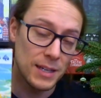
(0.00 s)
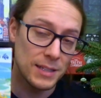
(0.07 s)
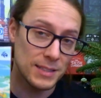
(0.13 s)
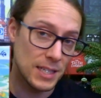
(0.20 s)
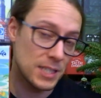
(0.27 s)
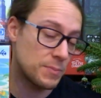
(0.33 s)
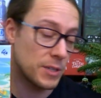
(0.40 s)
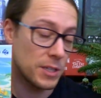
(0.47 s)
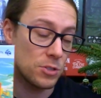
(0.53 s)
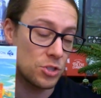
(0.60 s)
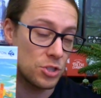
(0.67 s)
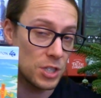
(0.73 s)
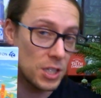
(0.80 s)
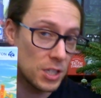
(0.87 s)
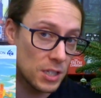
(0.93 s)
dass man den
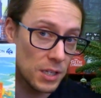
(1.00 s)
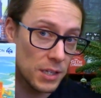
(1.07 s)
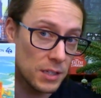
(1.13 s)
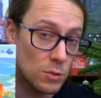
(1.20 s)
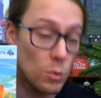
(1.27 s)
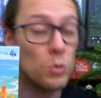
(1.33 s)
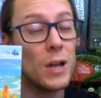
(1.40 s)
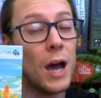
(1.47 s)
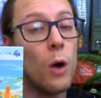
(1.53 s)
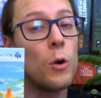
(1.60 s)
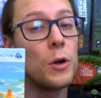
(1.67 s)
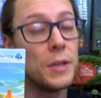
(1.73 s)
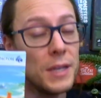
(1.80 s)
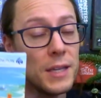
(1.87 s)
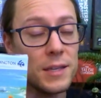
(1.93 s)
Stich kriegt oder
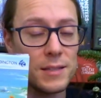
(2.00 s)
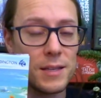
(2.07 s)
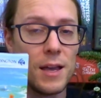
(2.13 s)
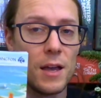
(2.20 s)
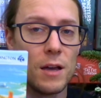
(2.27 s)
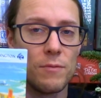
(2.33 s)
auch nicht.